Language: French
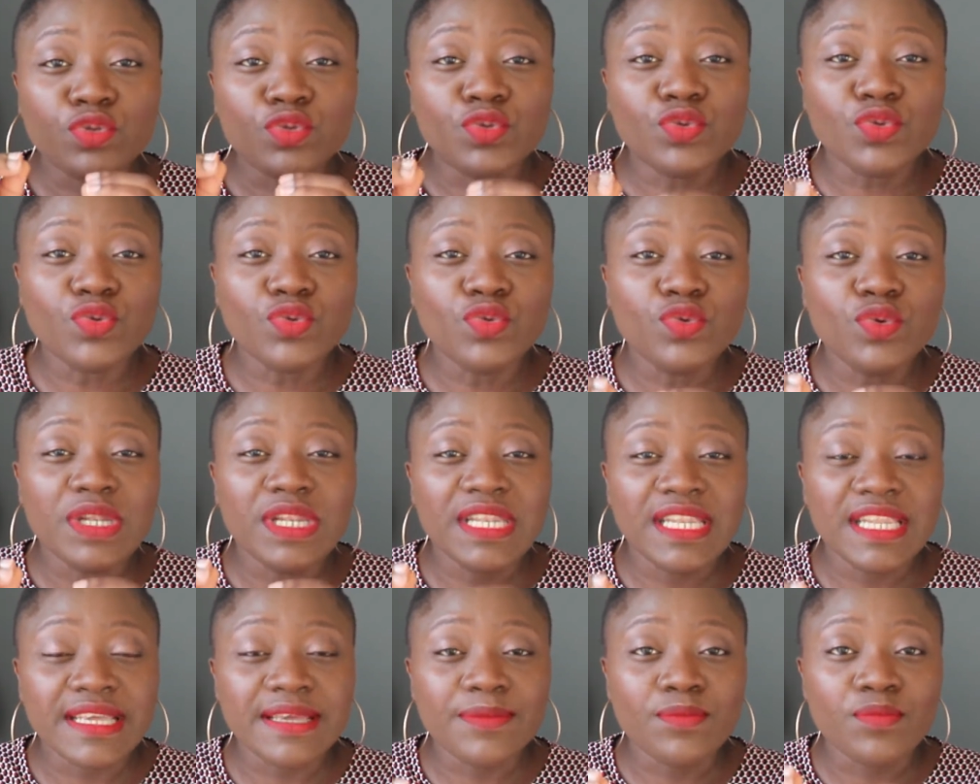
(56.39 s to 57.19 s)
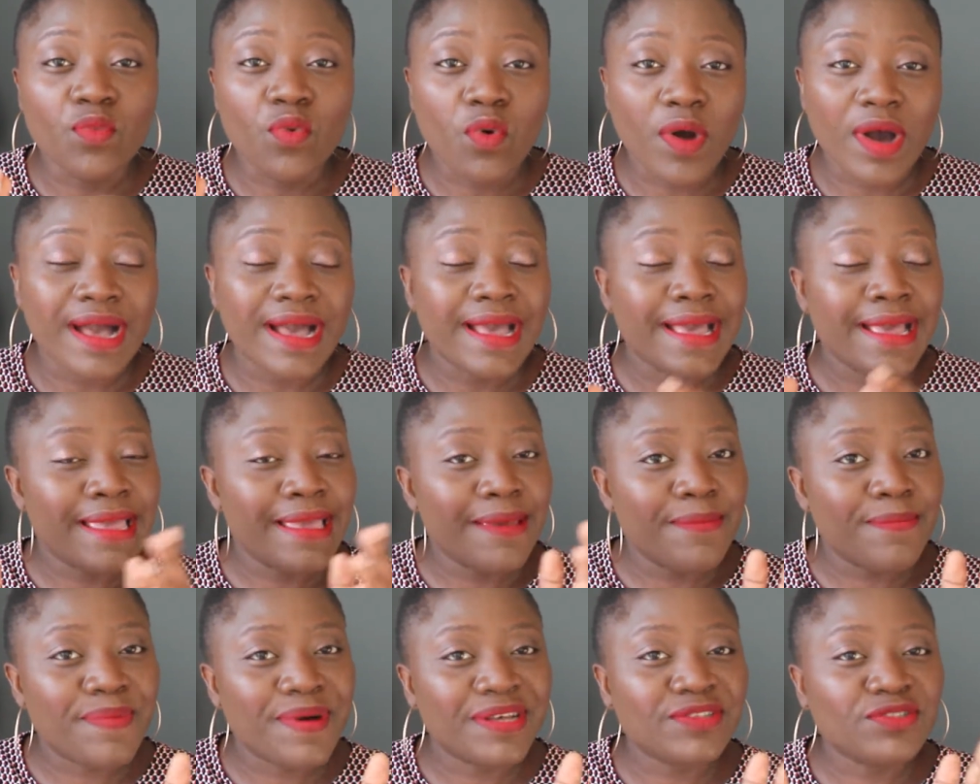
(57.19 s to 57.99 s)
tous les mois
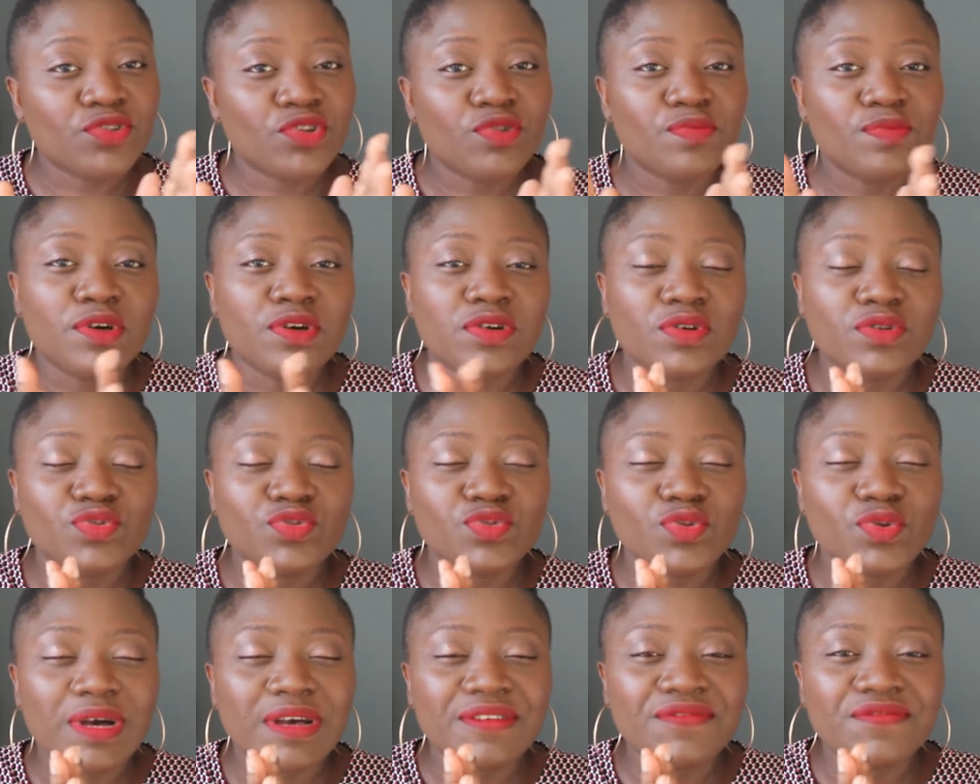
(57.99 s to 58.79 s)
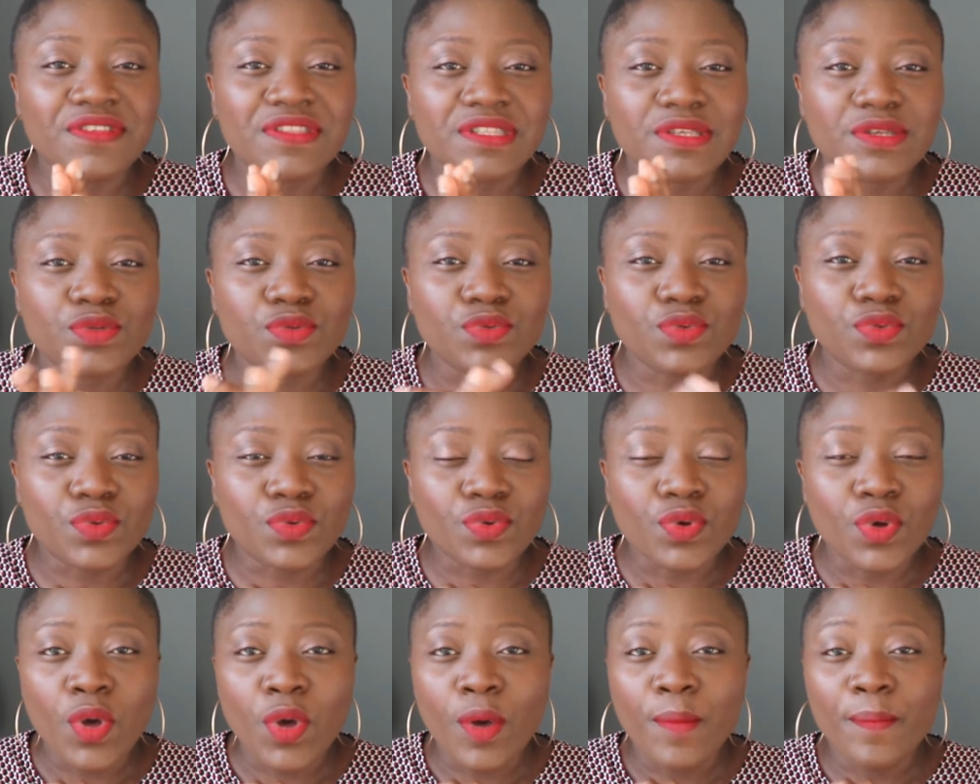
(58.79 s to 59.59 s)
et pas seulement quand tu auras fini
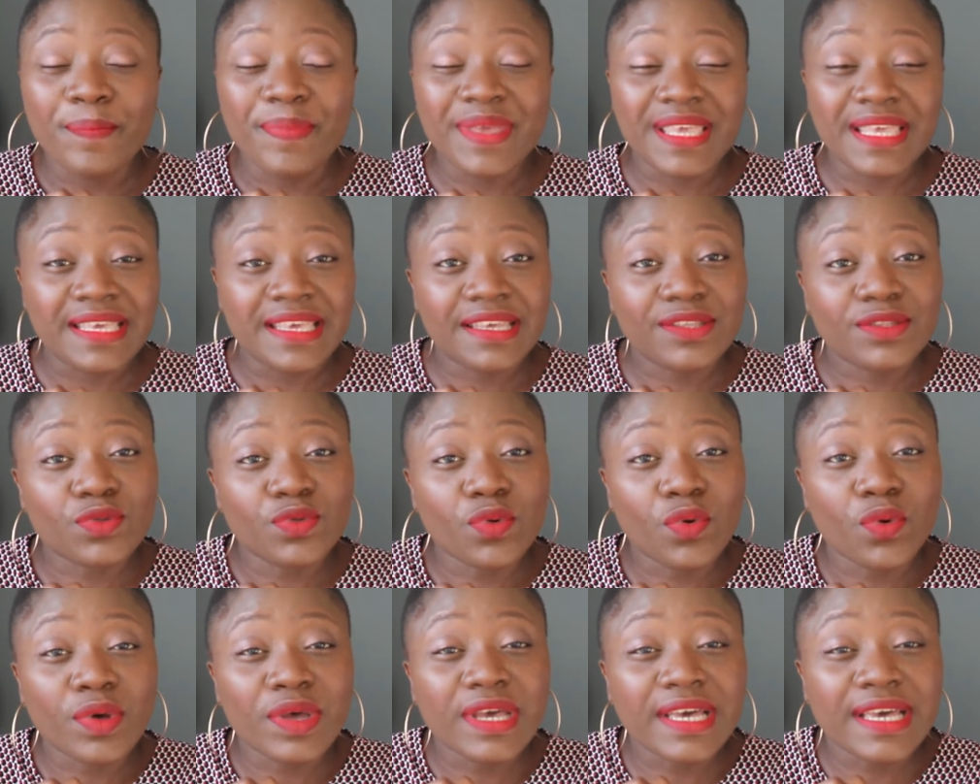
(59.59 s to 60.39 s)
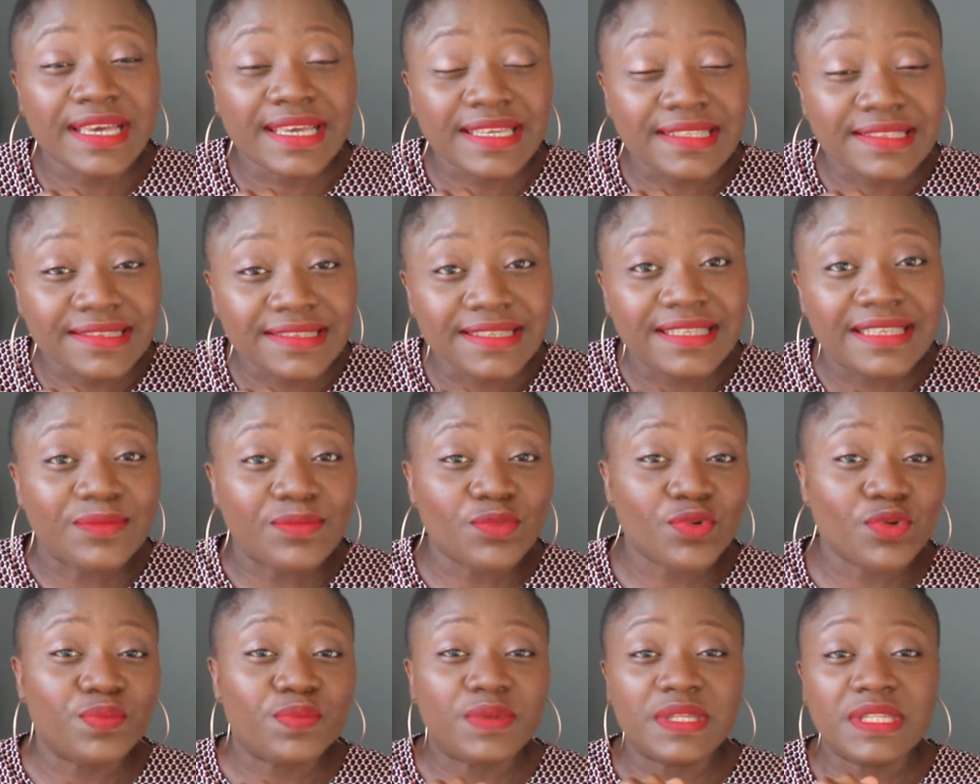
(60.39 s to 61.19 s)
de payer ton crédit
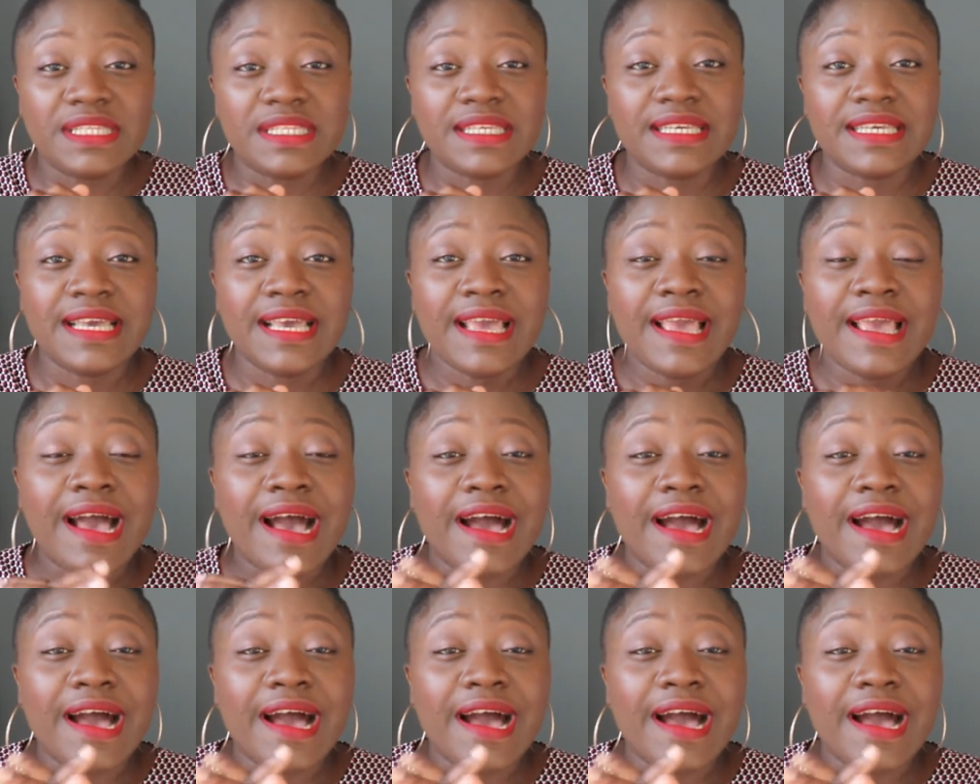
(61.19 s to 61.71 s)
immobilier.